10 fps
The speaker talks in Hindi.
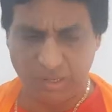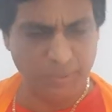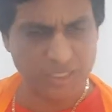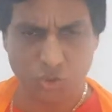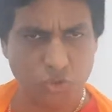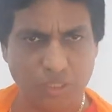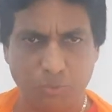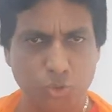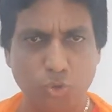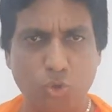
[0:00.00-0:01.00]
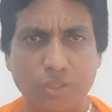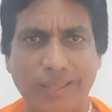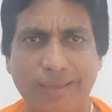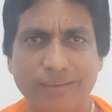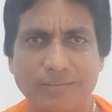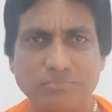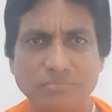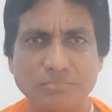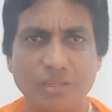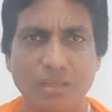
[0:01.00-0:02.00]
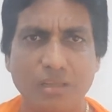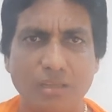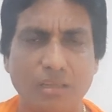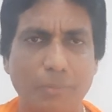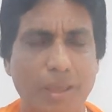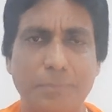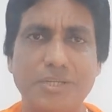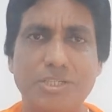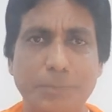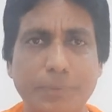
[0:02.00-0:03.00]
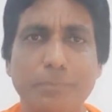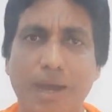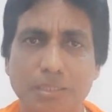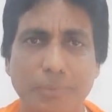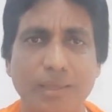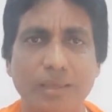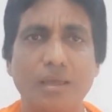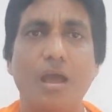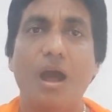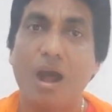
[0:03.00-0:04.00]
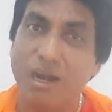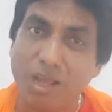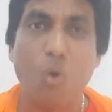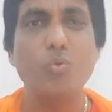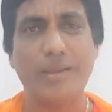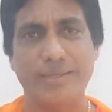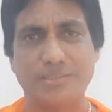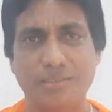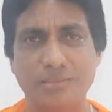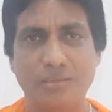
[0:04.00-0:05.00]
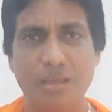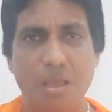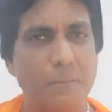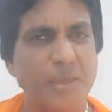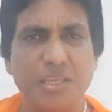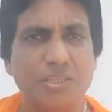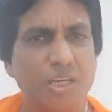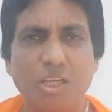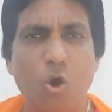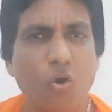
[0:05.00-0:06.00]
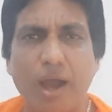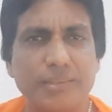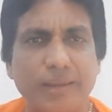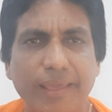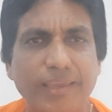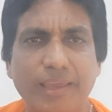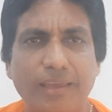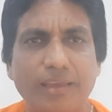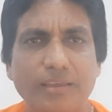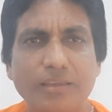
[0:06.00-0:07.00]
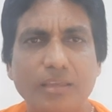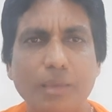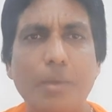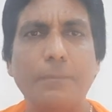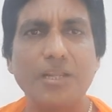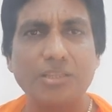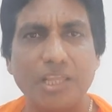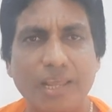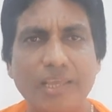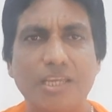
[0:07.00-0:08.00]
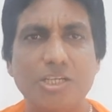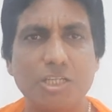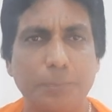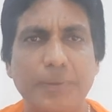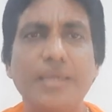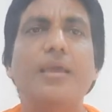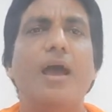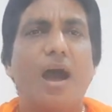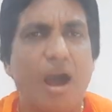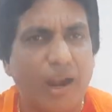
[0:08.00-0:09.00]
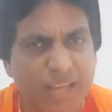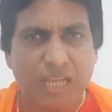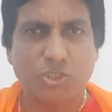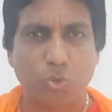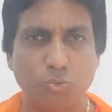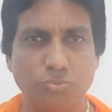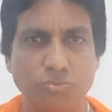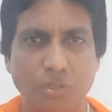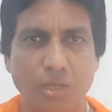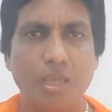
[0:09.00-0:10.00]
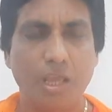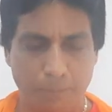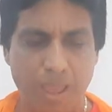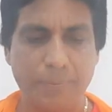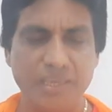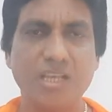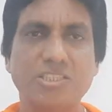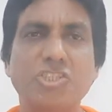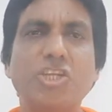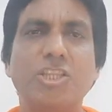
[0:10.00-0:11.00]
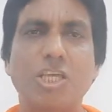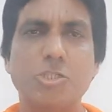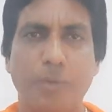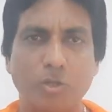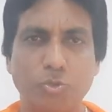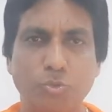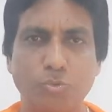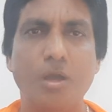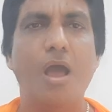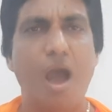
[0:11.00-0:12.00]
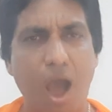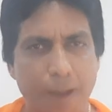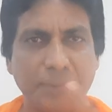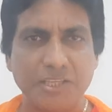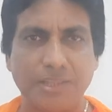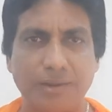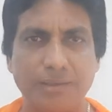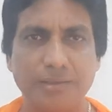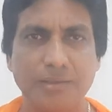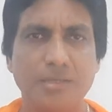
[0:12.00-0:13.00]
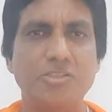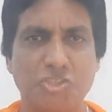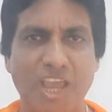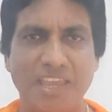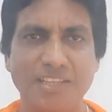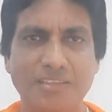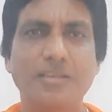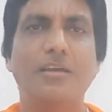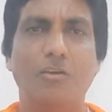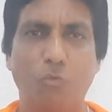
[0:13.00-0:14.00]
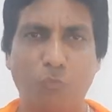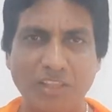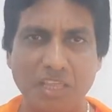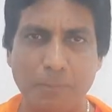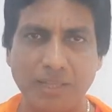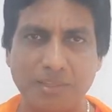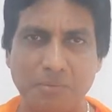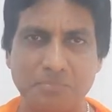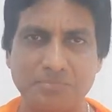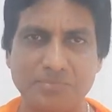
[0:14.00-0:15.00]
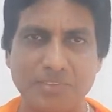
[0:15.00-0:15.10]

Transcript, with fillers: एक बात सोच के बहुत दुख होता है कि मैं अपनी डीपी बाद में हटाऊंगा कैसे मेरी इतनी औकात नहीं है कि मैं अपने तिरंगे की डीपी हटा सकूं एक मैं भी एक सच्चा देशभक्त हूं आपकी तरह जय हिंद वंदे मातरम